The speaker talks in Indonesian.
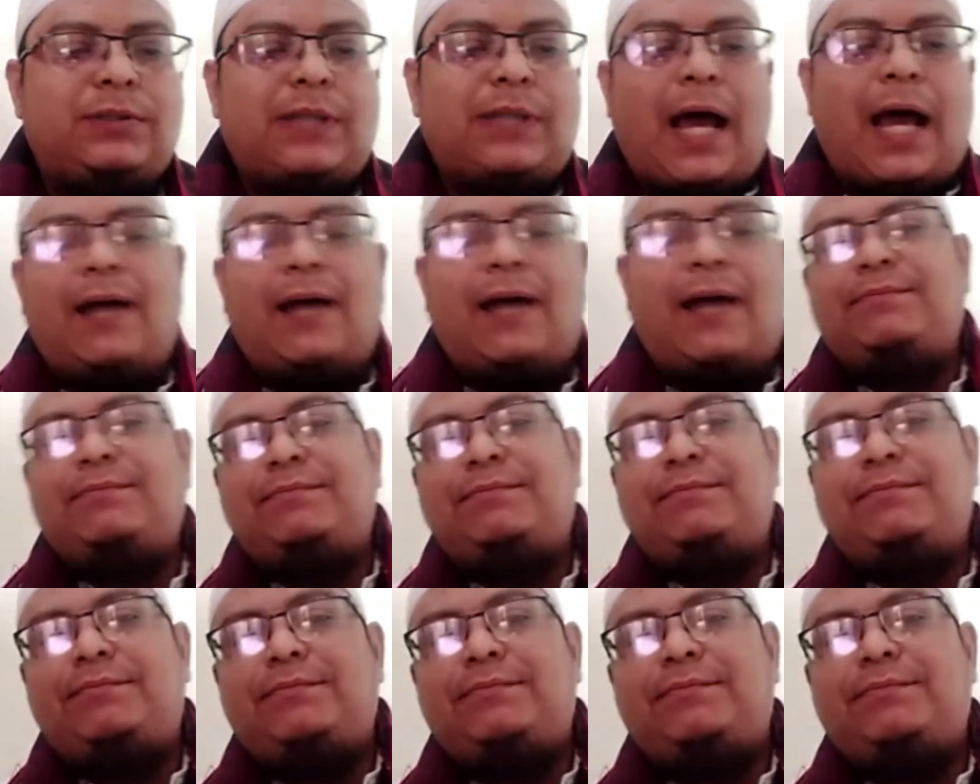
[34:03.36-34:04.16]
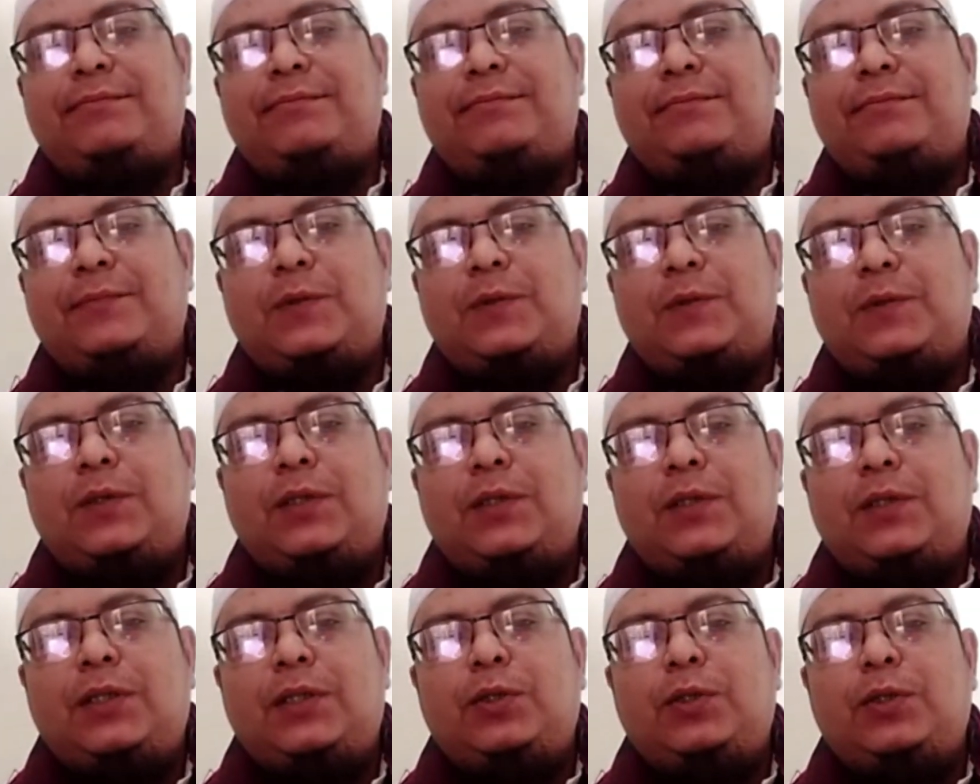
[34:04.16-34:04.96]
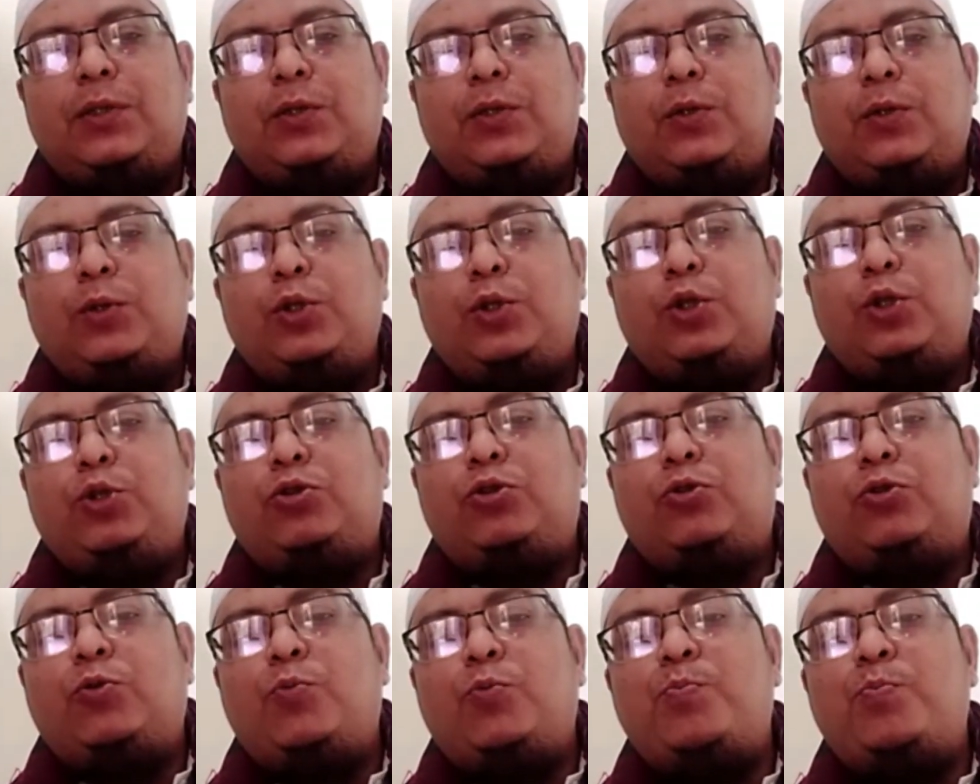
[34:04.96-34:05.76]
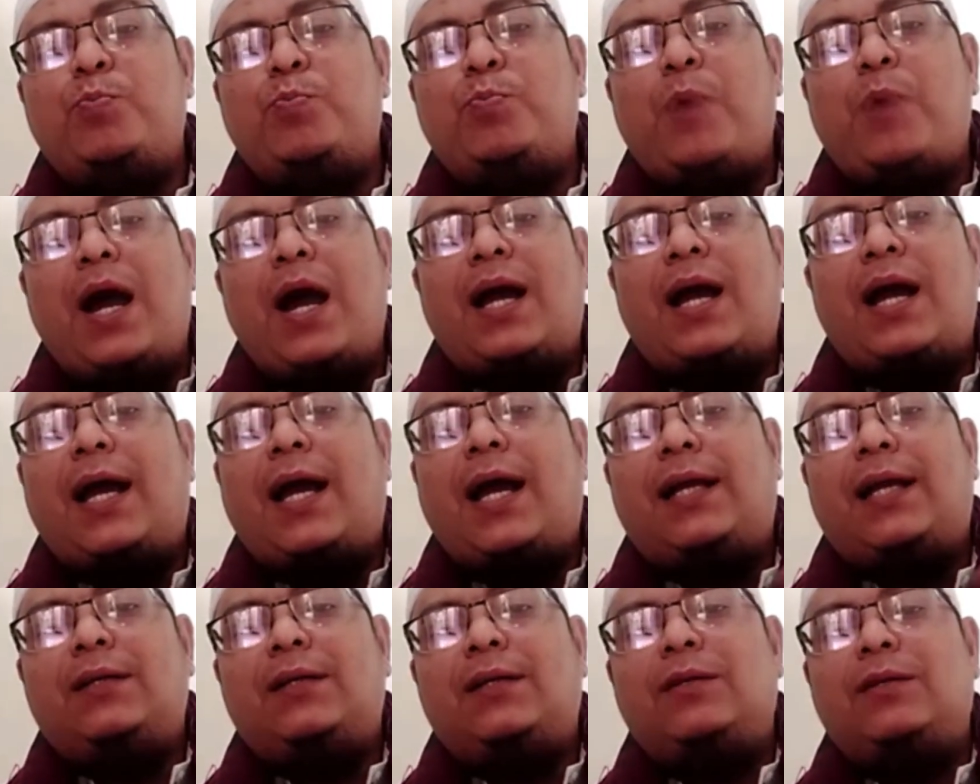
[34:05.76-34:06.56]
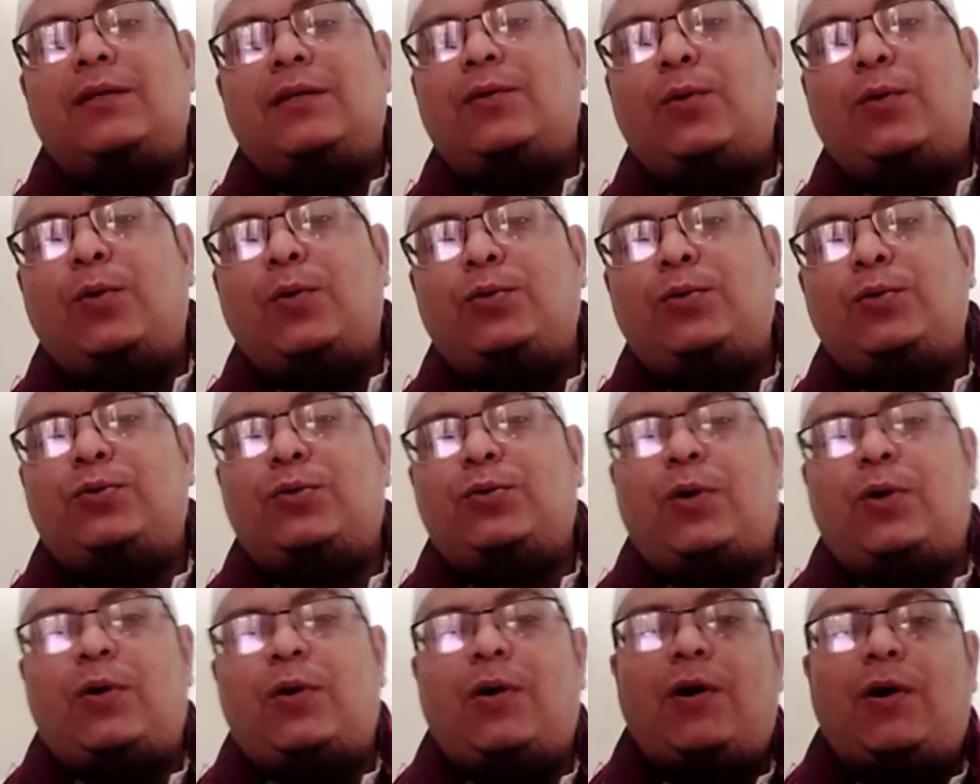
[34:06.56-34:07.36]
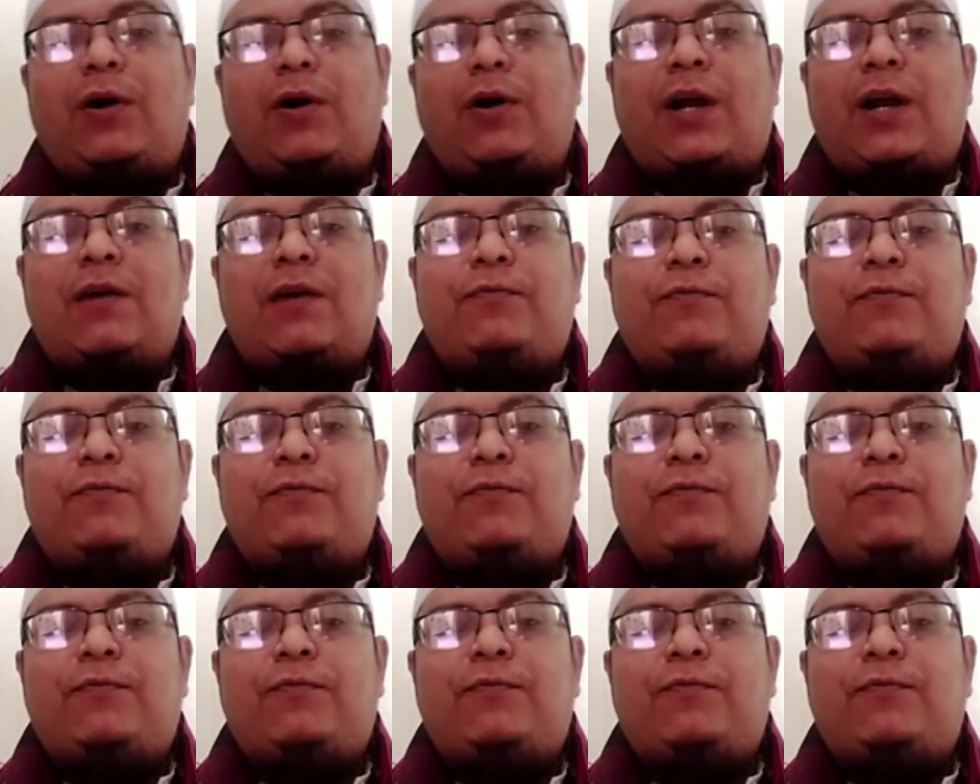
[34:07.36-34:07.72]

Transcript: disumbangkan untuk orang Fugora wal masakin di